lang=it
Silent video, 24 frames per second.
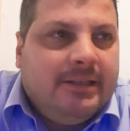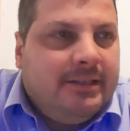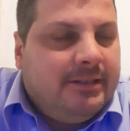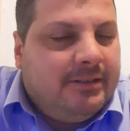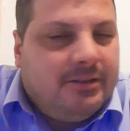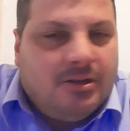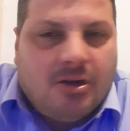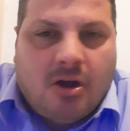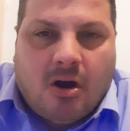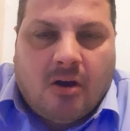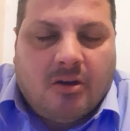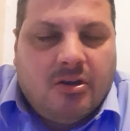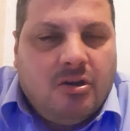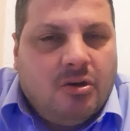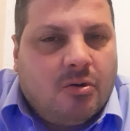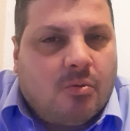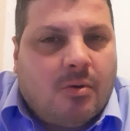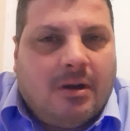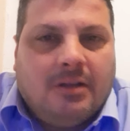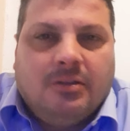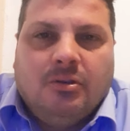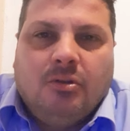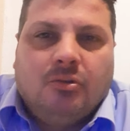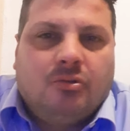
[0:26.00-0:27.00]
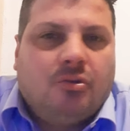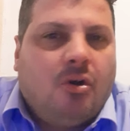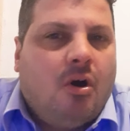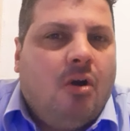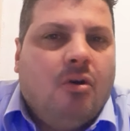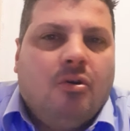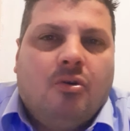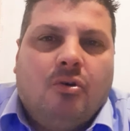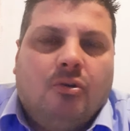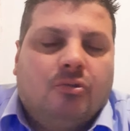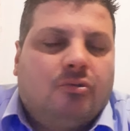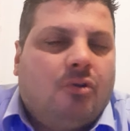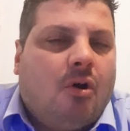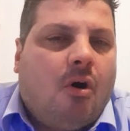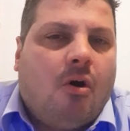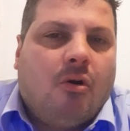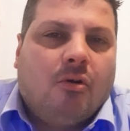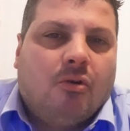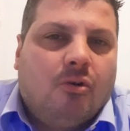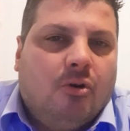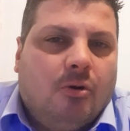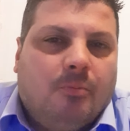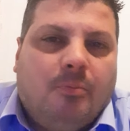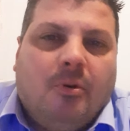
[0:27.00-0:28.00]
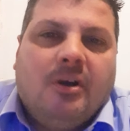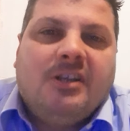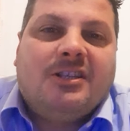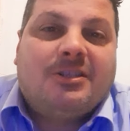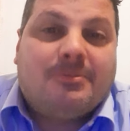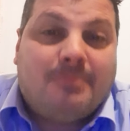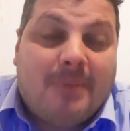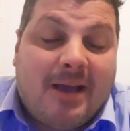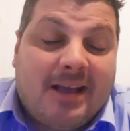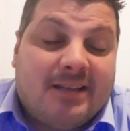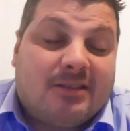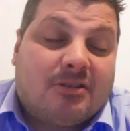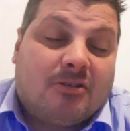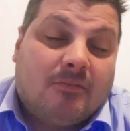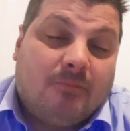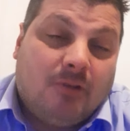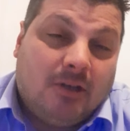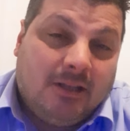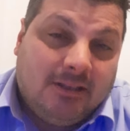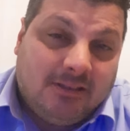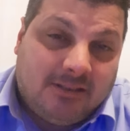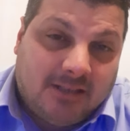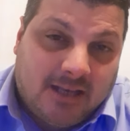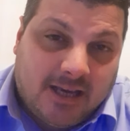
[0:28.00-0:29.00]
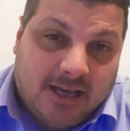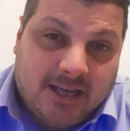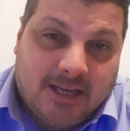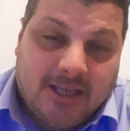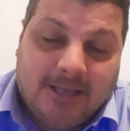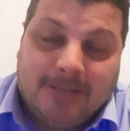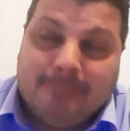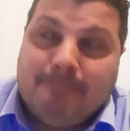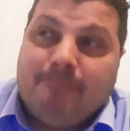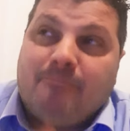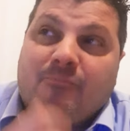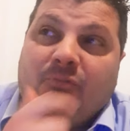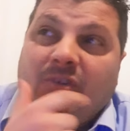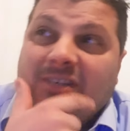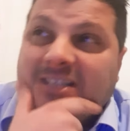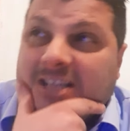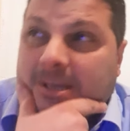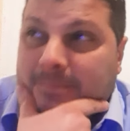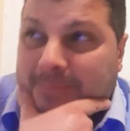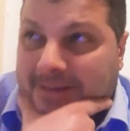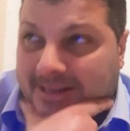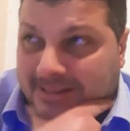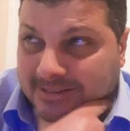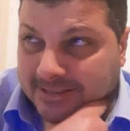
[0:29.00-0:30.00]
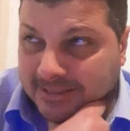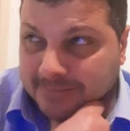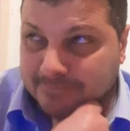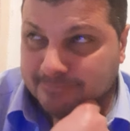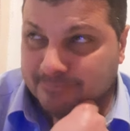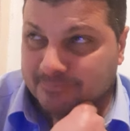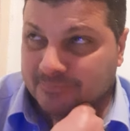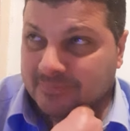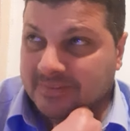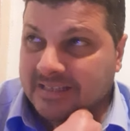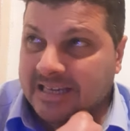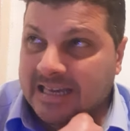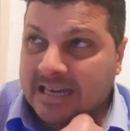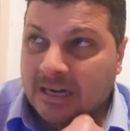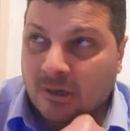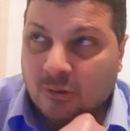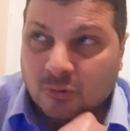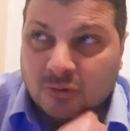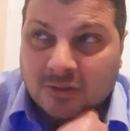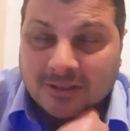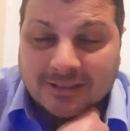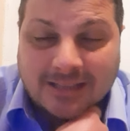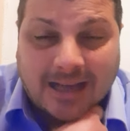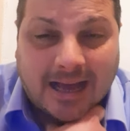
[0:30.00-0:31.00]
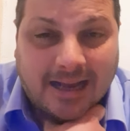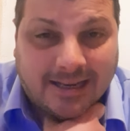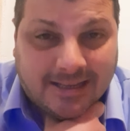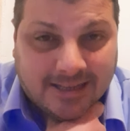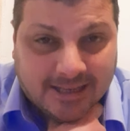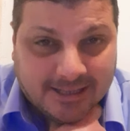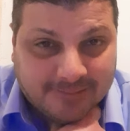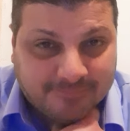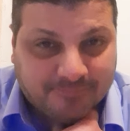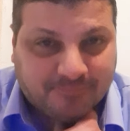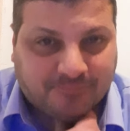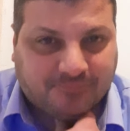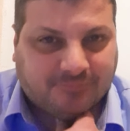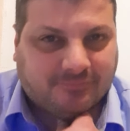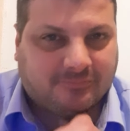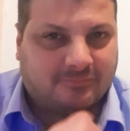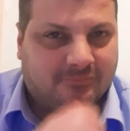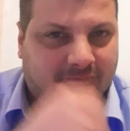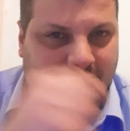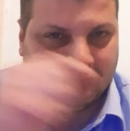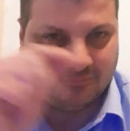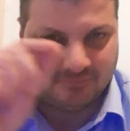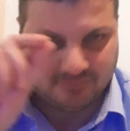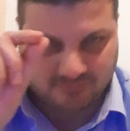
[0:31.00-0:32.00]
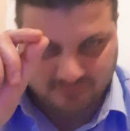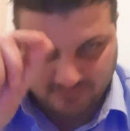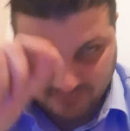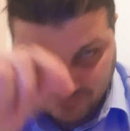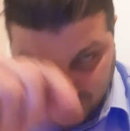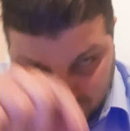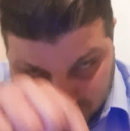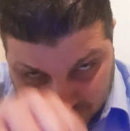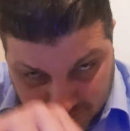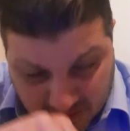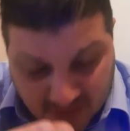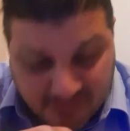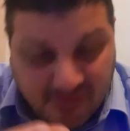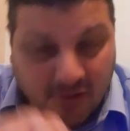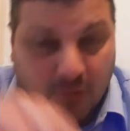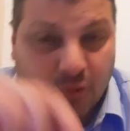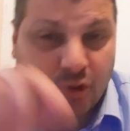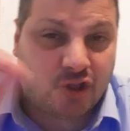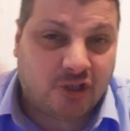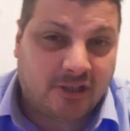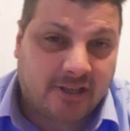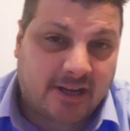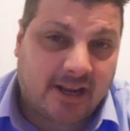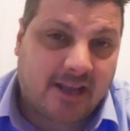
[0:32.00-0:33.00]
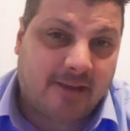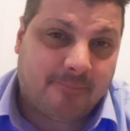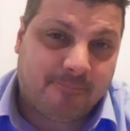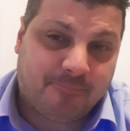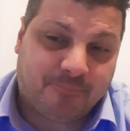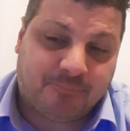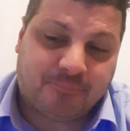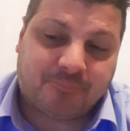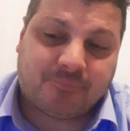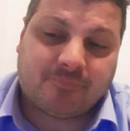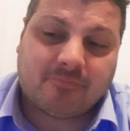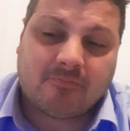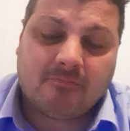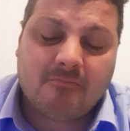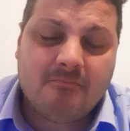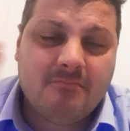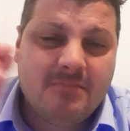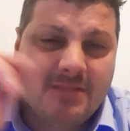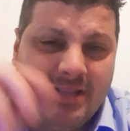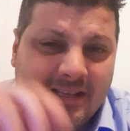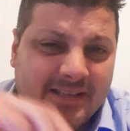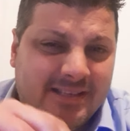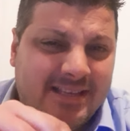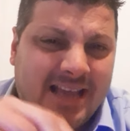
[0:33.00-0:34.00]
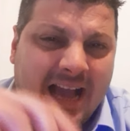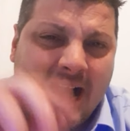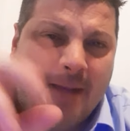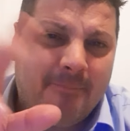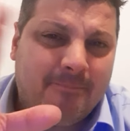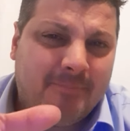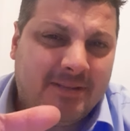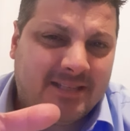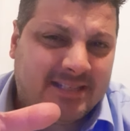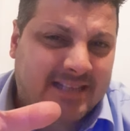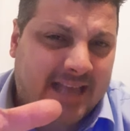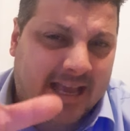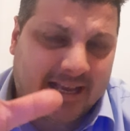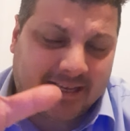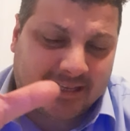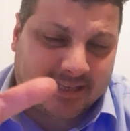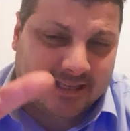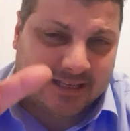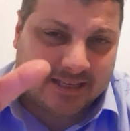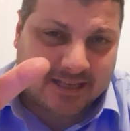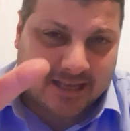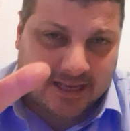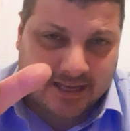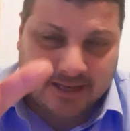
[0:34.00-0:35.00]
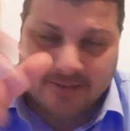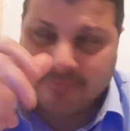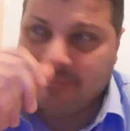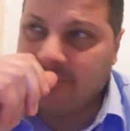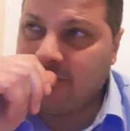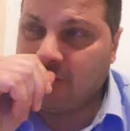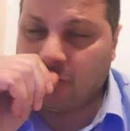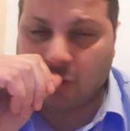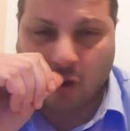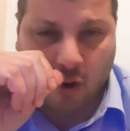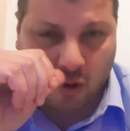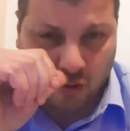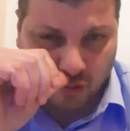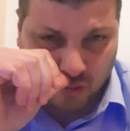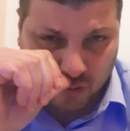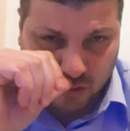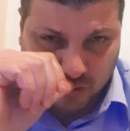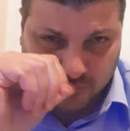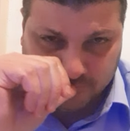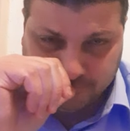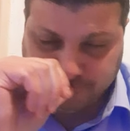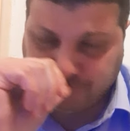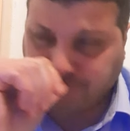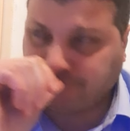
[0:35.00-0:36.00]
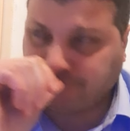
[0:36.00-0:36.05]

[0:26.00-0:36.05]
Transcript: No, io quando tolgo, tolgo, poi spesso, volentieri, voi sapete, che la lotta Italia mi fa uscire gli ambi secchi che tolgo.